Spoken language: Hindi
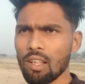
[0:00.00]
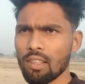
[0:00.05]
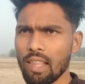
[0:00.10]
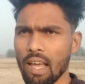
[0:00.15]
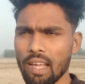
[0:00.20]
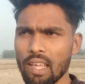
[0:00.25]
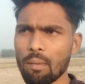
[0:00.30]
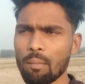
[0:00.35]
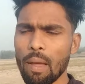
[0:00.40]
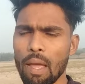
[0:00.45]

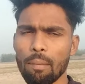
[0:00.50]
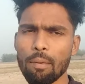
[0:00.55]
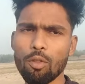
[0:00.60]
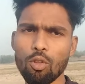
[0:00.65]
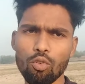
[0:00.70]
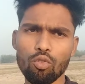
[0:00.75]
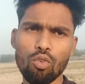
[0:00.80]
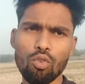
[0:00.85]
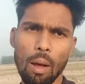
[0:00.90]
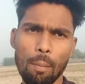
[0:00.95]
ताकि मैं भी
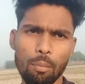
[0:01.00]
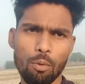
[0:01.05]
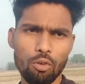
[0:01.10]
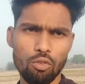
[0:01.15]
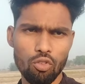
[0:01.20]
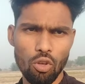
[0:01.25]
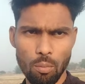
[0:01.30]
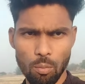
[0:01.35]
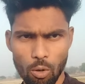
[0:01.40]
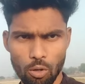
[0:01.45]
दोस्तों आपको
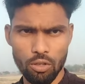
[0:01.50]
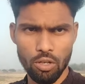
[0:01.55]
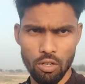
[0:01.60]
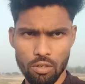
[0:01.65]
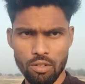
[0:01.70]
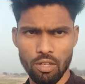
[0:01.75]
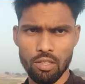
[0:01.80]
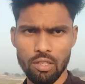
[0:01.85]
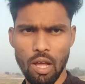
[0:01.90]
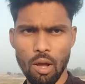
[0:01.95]
सपोर्ट कर
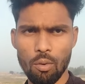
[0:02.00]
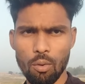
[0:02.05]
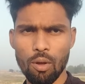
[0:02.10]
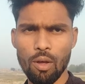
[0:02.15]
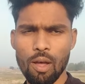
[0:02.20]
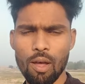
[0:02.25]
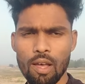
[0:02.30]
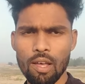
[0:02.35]
सकता हूँ